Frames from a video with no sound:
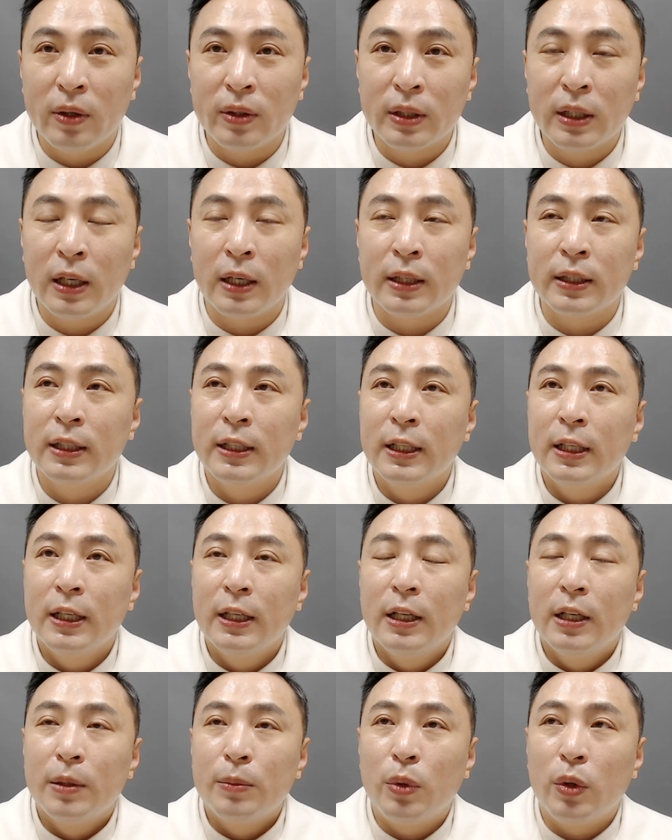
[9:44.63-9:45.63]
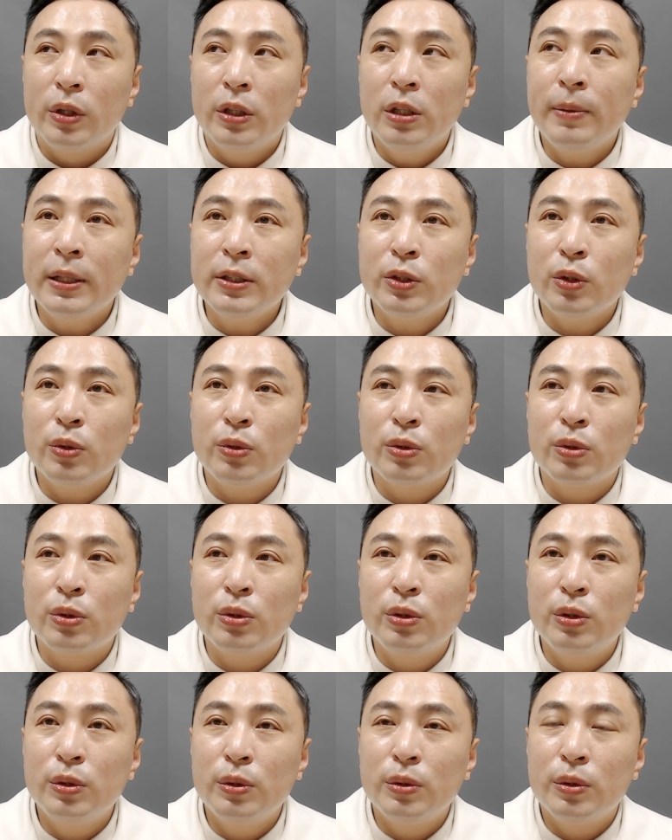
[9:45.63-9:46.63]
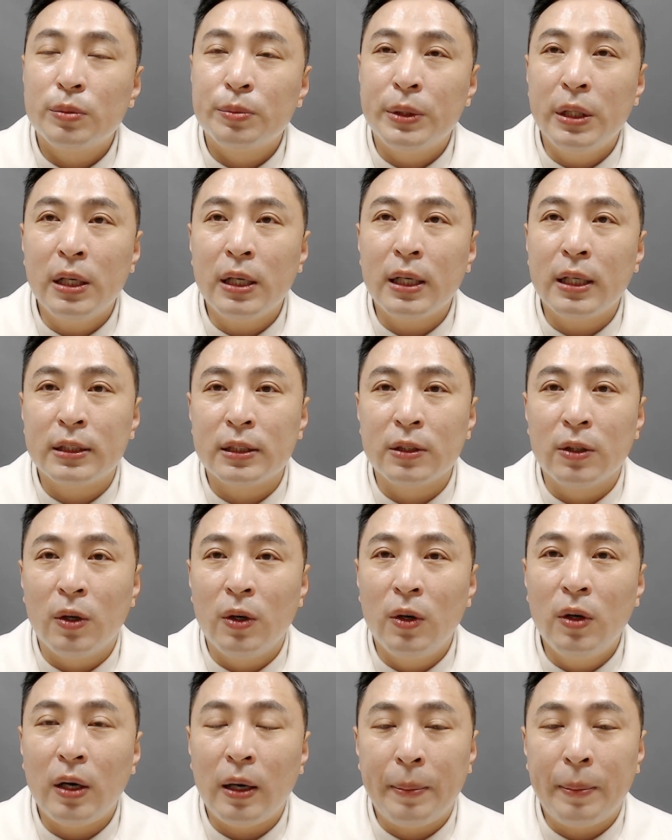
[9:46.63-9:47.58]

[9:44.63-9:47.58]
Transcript: 그러니까 뭐 일반적으로 빌라 같은 거,